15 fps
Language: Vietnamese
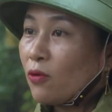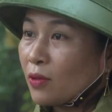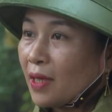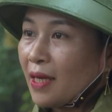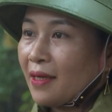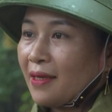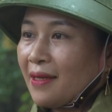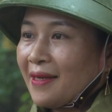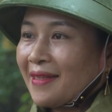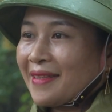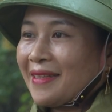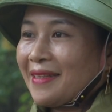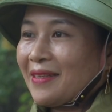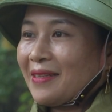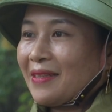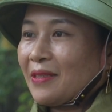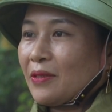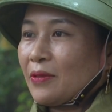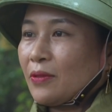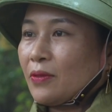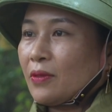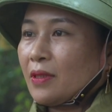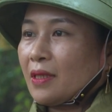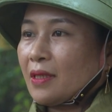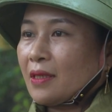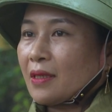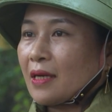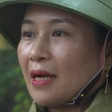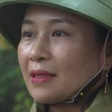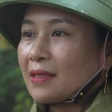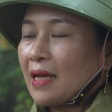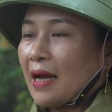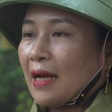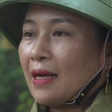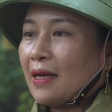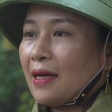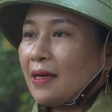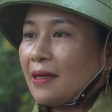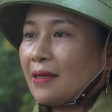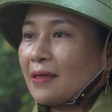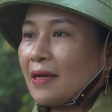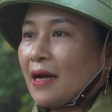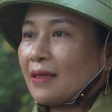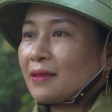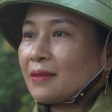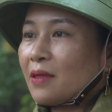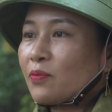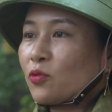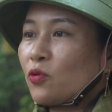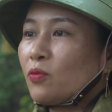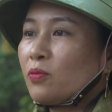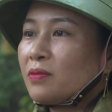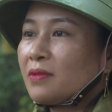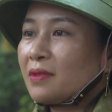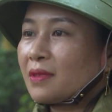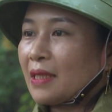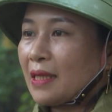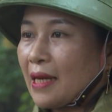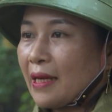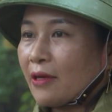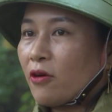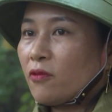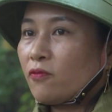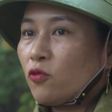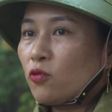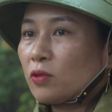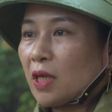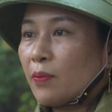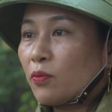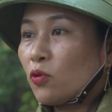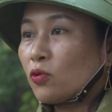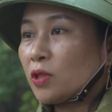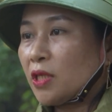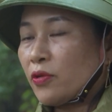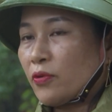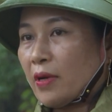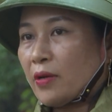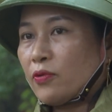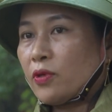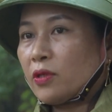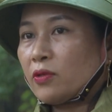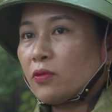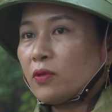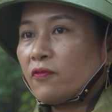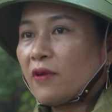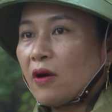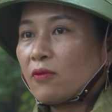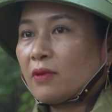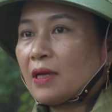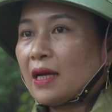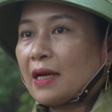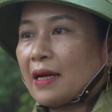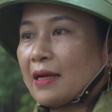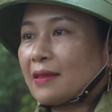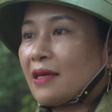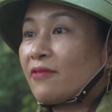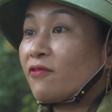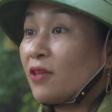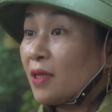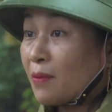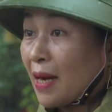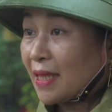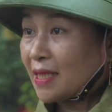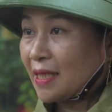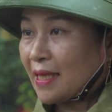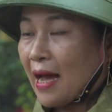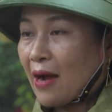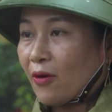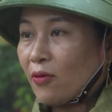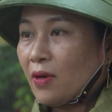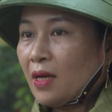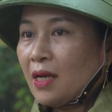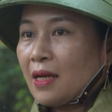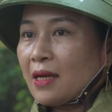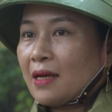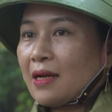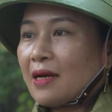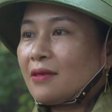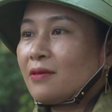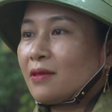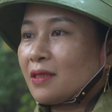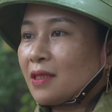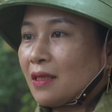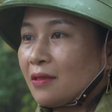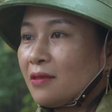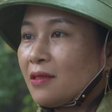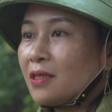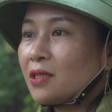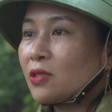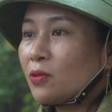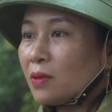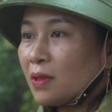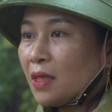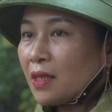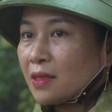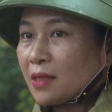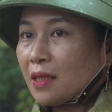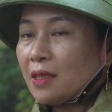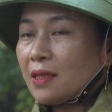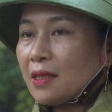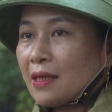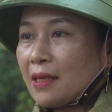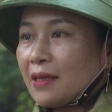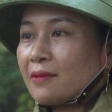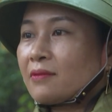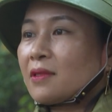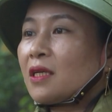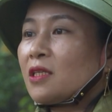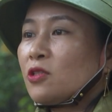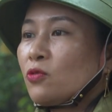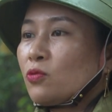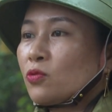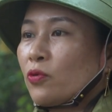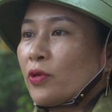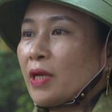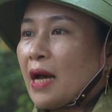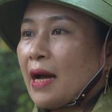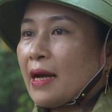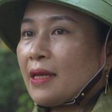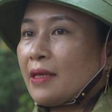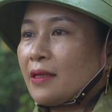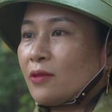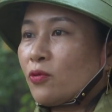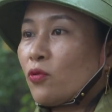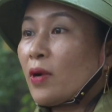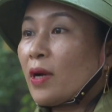lụt á thì uh, các xã là đang tập trung để lại con vùng thấp lụt thì ủy ban huyện Phong là các thành viên ban chỉ đạo là hướng dẫn người dân dân là tận dụng tối đa để thu